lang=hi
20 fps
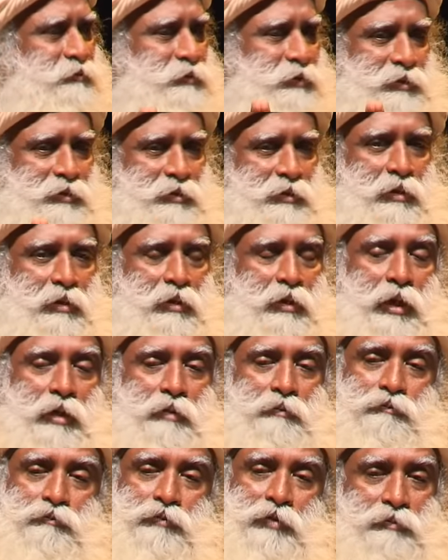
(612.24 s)
से हर
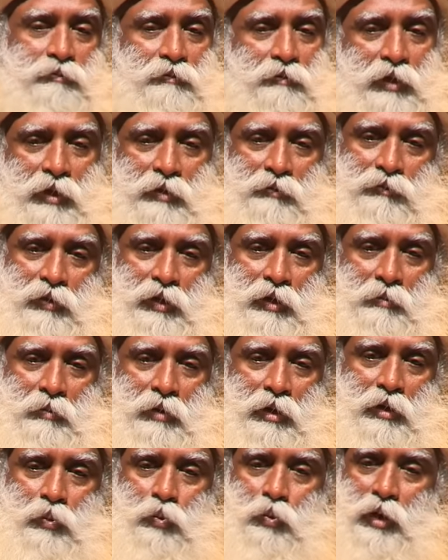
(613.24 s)
चीज
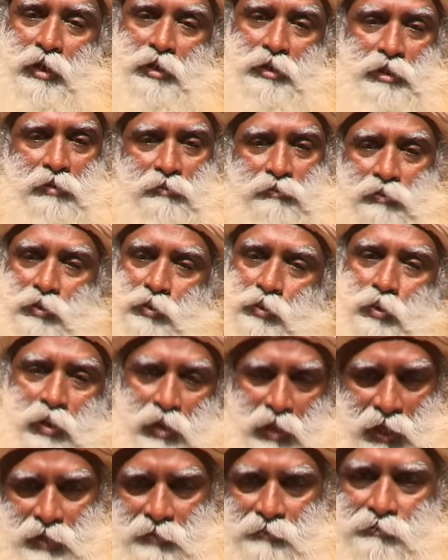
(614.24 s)
आपके जीवन के लिए जरूरी
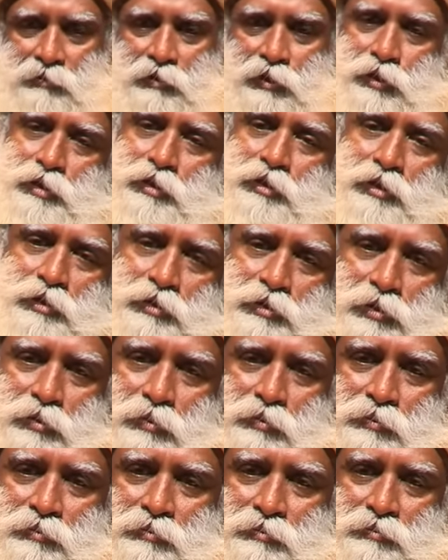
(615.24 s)
है क्या ऐसा नहीं
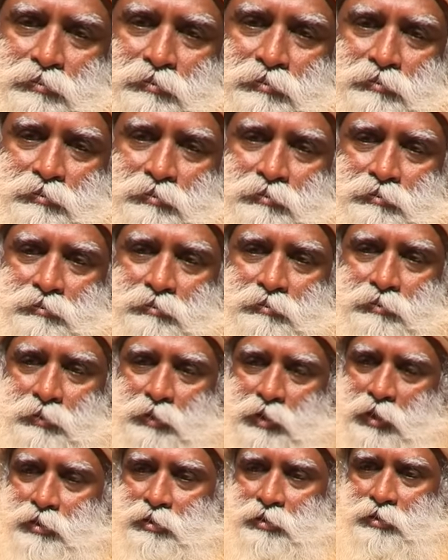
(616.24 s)

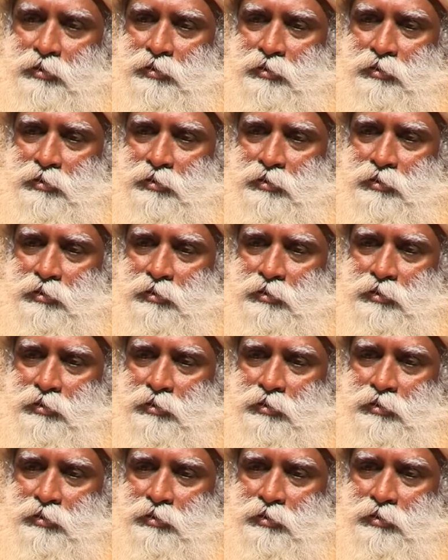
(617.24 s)
हा?